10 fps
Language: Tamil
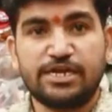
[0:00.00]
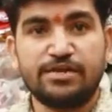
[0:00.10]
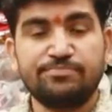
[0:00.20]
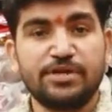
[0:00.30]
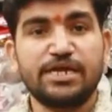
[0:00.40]

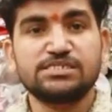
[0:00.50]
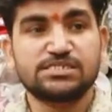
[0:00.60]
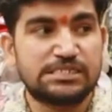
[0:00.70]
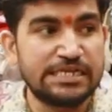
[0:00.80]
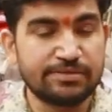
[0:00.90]
ஹேண்ட் பேக்
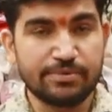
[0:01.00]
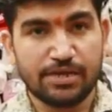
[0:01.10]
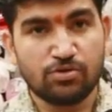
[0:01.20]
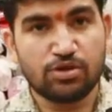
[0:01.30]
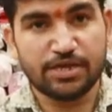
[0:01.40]
ஸ்லீங்
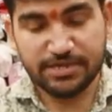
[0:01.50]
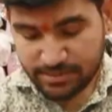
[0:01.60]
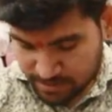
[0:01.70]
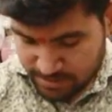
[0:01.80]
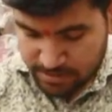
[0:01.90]
பேக் ஓகே
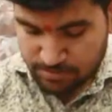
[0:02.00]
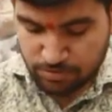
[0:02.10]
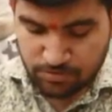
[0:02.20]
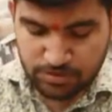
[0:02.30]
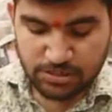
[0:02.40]
சரிங்க சார்
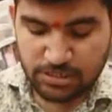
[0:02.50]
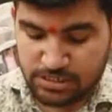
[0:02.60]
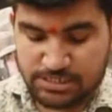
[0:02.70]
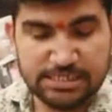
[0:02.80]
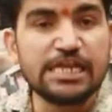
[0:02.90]
இப்போ வந்து
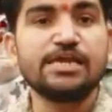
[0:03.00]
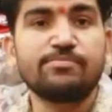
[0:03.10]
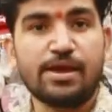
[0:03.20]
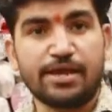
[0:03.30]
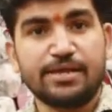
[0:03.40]
இது
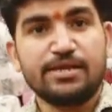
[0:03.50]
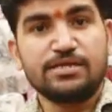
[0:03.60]
ஸ்லீங் பேக்